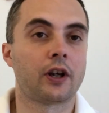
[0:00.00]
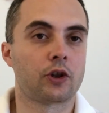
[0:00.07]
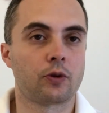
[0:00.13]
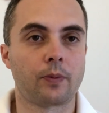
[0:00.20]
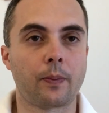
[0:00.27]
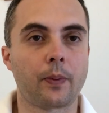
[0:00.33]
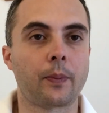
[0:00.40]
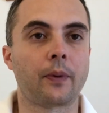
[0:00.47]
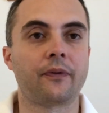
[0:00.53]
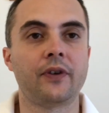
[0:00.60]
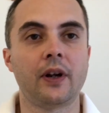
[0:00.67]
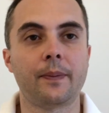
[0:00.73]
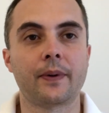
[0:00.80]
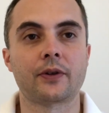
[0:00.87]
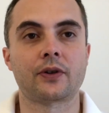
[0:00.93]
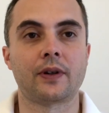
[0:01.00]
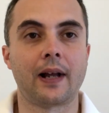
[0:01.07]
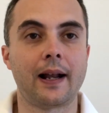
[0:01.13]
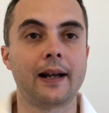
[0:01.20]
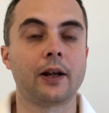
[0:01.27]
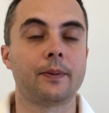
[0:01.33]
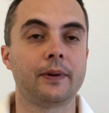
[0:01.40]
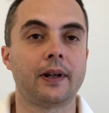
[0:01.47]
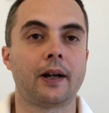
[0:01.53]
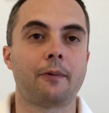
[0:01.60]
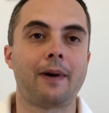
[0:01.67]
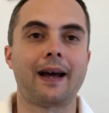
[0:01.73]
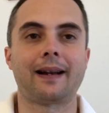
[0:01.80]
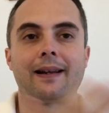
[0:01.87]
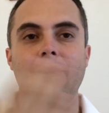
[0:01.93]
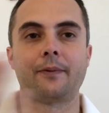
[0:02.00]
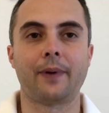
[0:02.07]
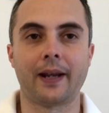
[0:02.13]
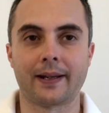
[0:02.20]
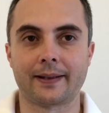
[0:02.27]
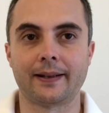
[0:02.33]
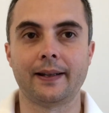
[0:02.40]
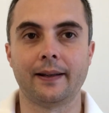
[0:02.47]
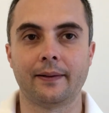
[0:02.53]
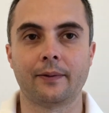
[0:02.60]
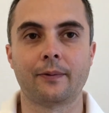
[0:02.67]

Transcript: anche sui propri profili personali, come dire guarda questi,